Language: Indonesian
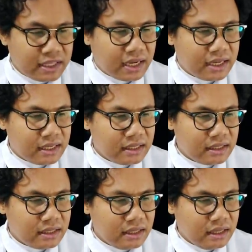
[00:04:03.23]
kita.
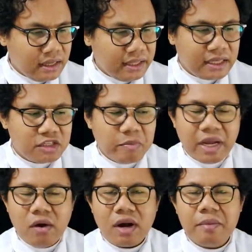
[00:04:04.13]
Kita,
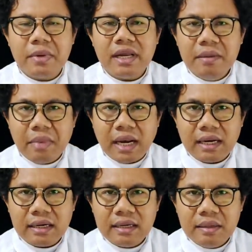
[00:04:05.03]
sebagai orang
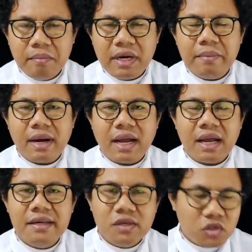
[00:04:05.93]
beriman, beriman
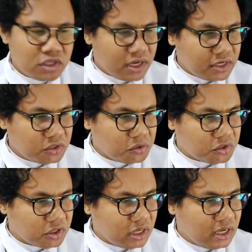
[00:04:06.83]
akan Yesus
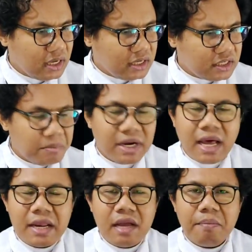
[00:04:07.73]
Kristus,
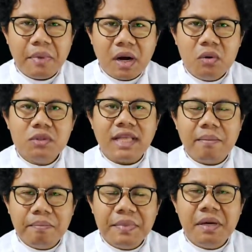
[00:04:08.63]
sebenarnya perlu
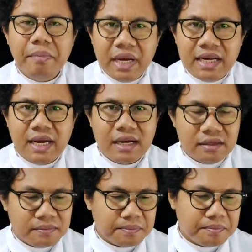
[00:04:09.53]
tampil
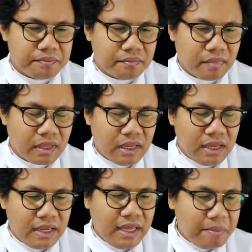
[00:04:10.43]
beda
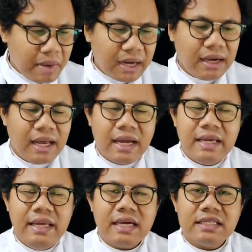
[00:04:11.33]

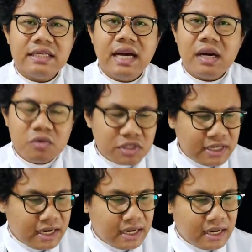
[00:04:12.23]
Imanlah yang
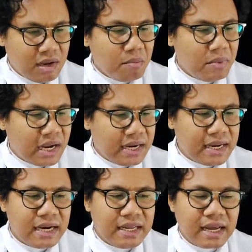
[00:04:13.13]
seharusnya
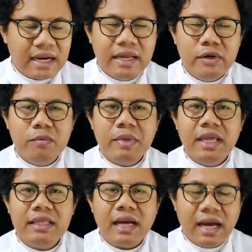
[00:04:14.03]
mengendalikan hidup
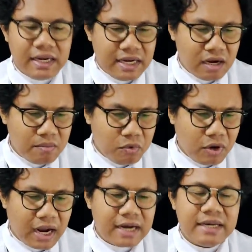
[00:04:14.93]
kita dan
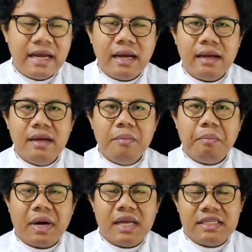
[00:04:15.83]
bukannya
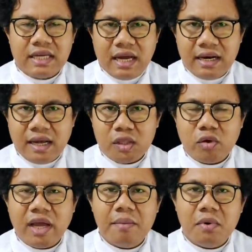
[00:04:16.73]
perasaan
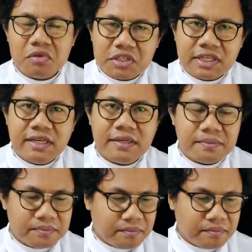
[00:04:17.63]
atau emosi.